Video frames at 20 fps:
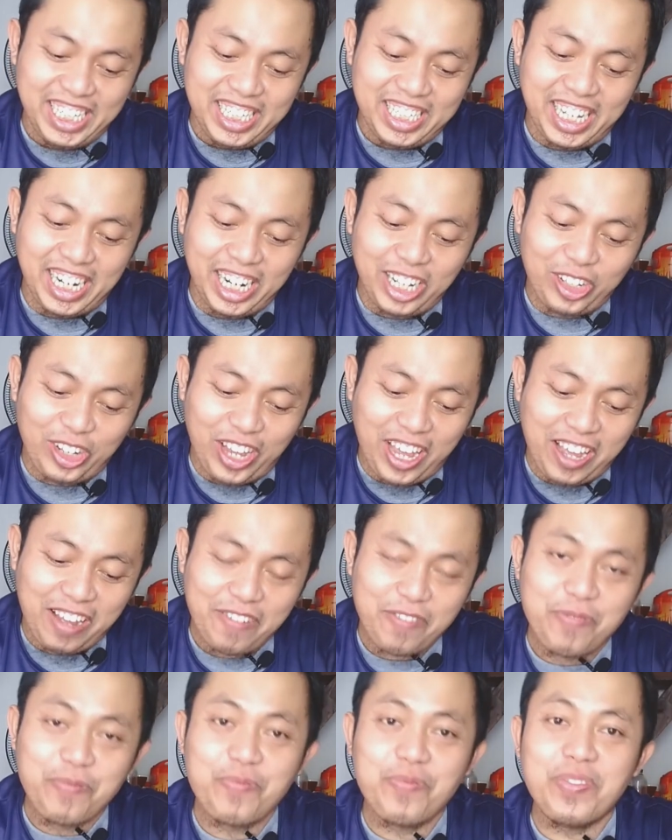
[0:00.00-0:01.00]
Jadi itu ya.
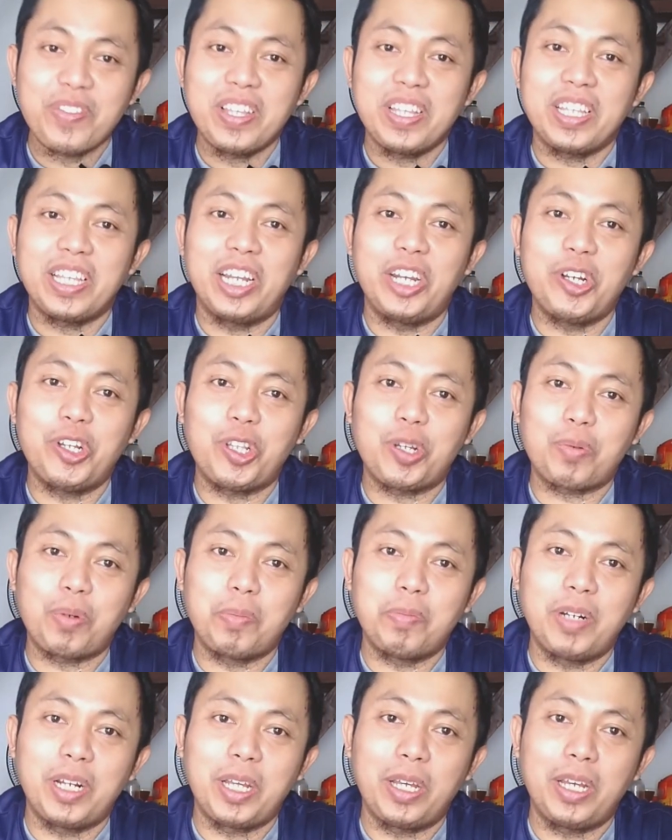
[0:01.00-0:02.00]
Jadi untuk
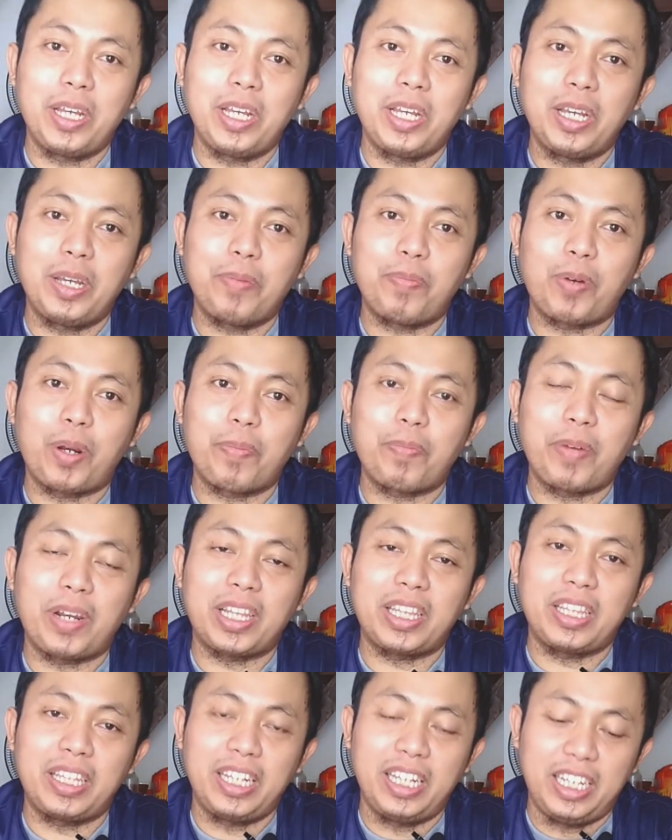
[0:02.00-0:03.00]
membeli
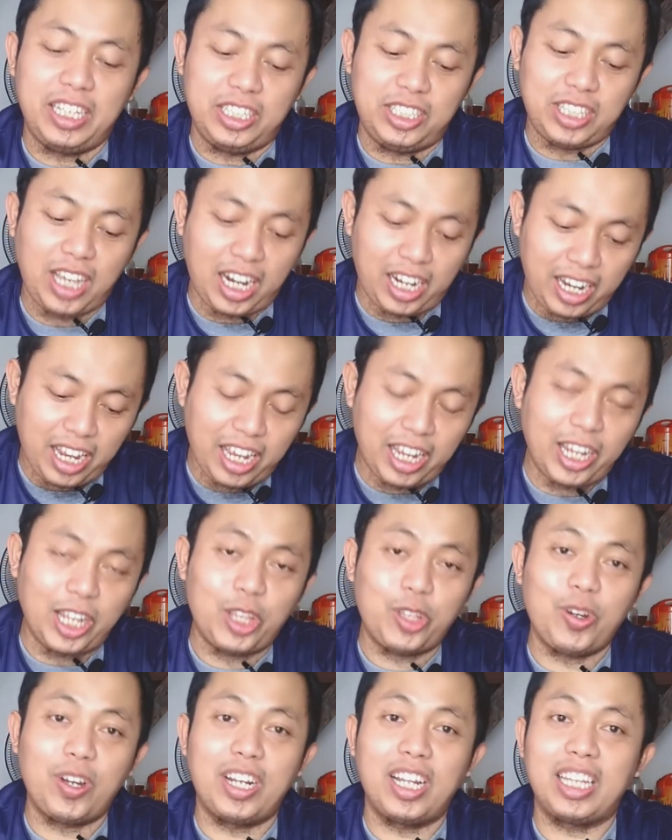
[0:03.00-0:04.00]
properti syariah
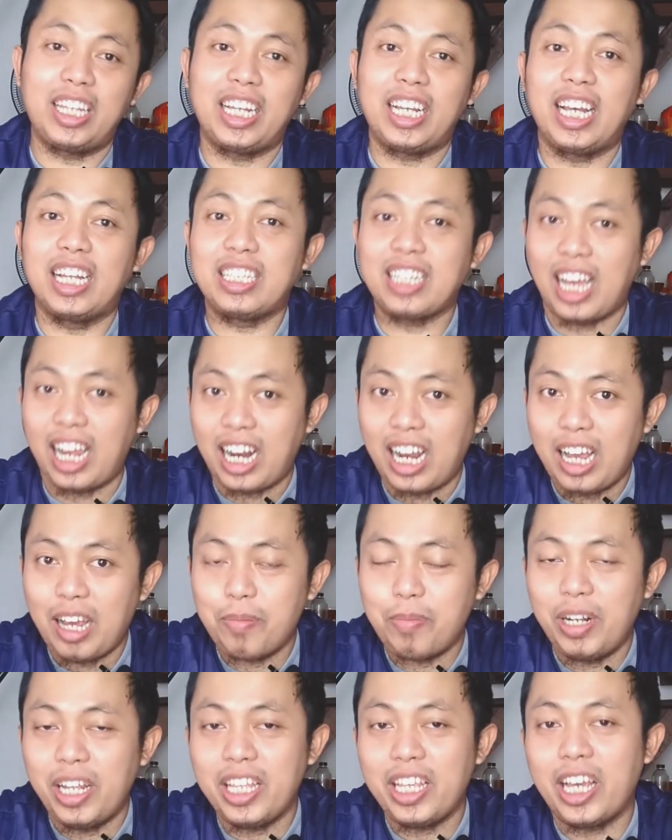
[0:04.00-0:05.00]
itu ada tiga
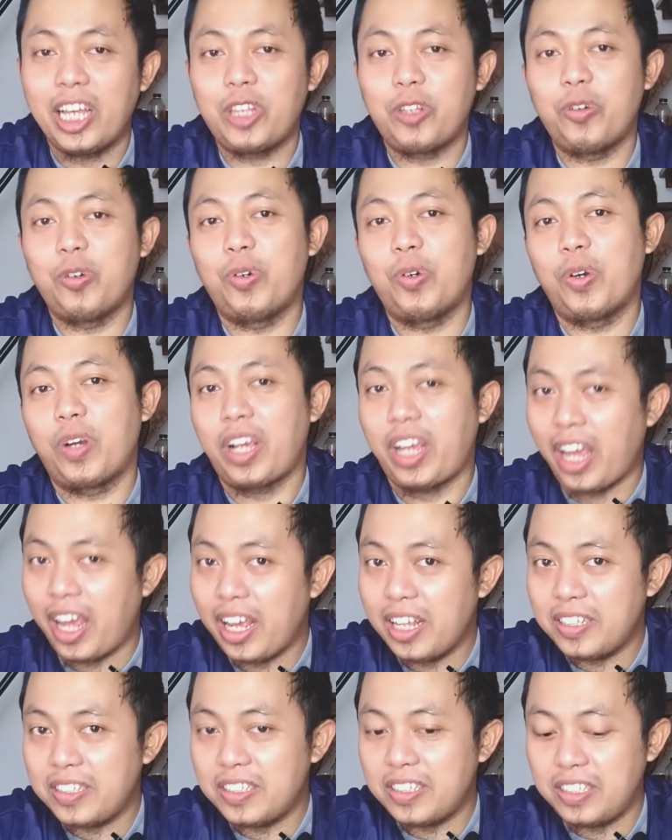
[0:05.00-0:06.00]
cara. Belinya itu
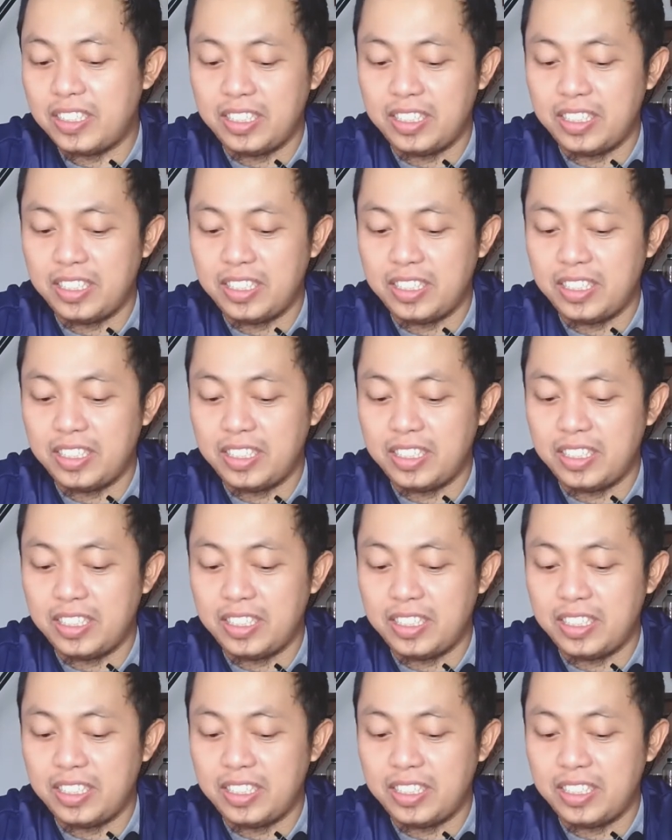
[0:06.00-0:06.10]
cash,